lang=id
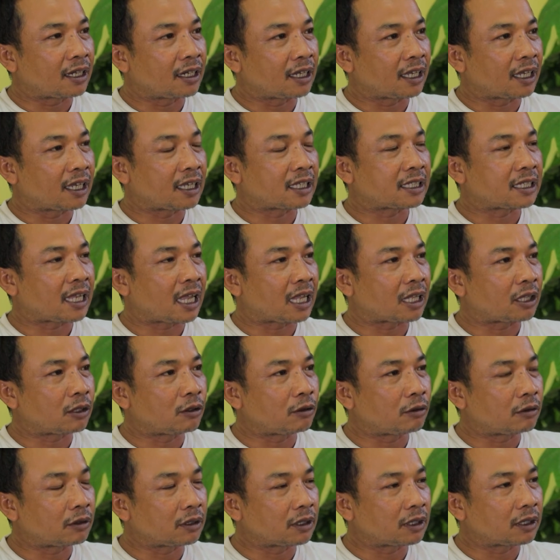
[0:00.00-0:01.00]
ke gigi
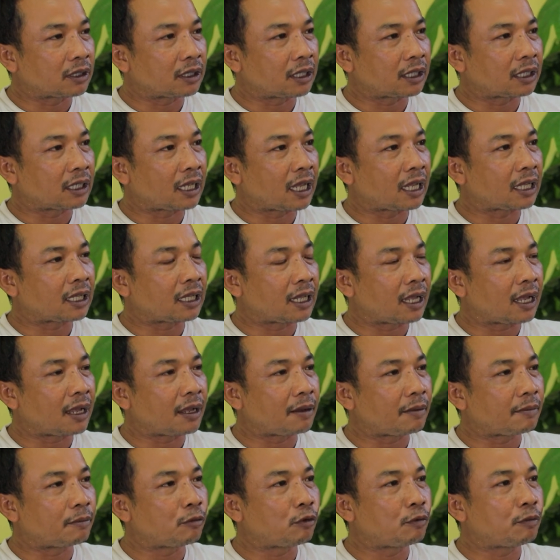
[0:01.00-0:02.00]
1
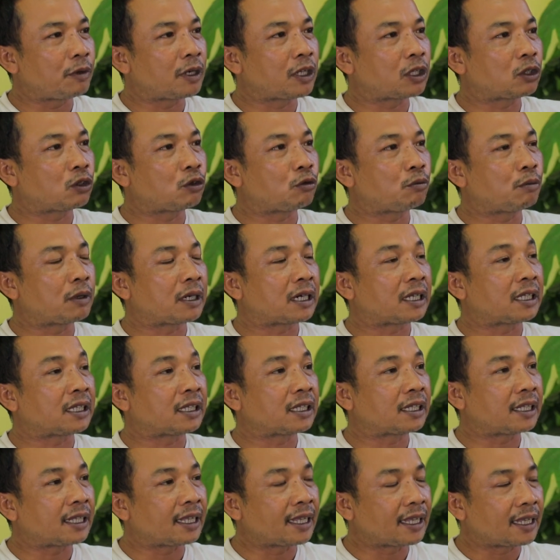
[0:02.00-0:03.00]
ternyata mobil itu
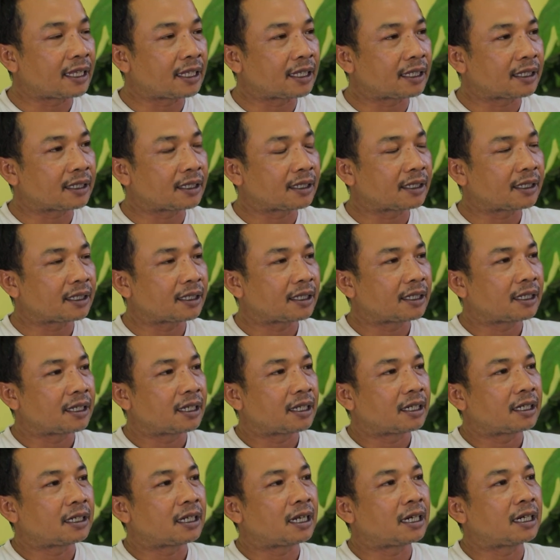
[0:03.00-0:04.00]
berhenti
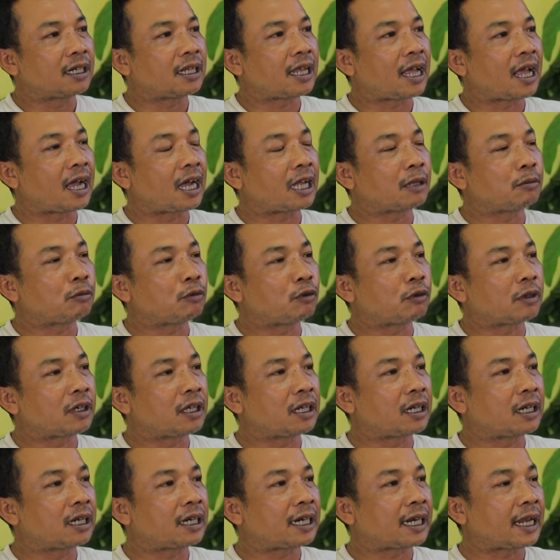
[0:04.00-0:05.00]
dan diangkat
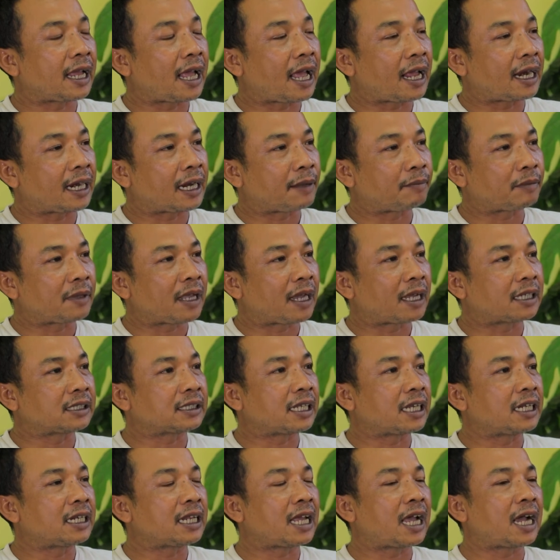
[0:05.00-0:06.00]
mungkin rem tangan
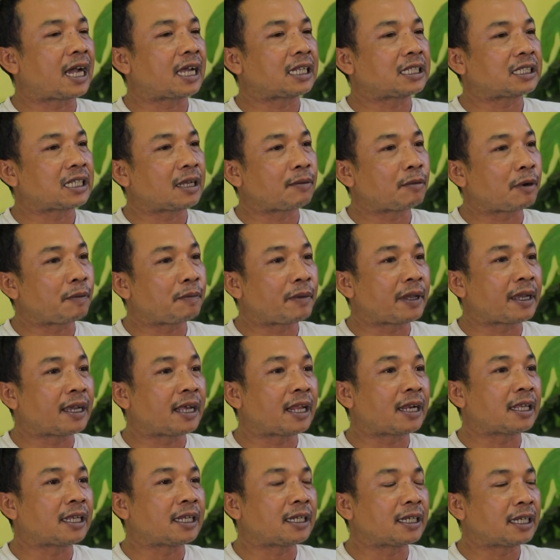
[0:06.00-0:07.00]
saya diangkat sama
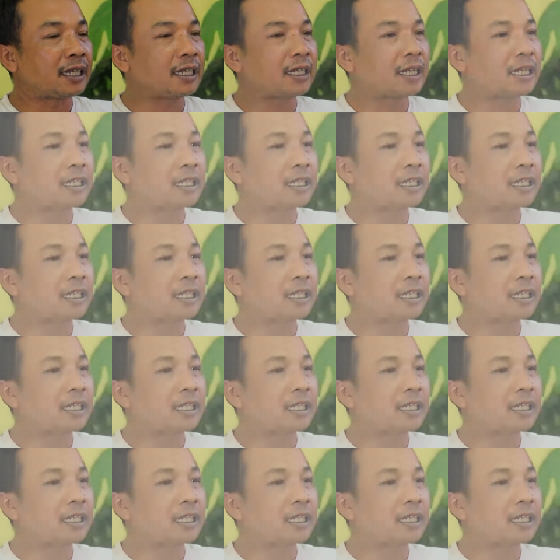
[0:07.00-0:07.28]
begal ini.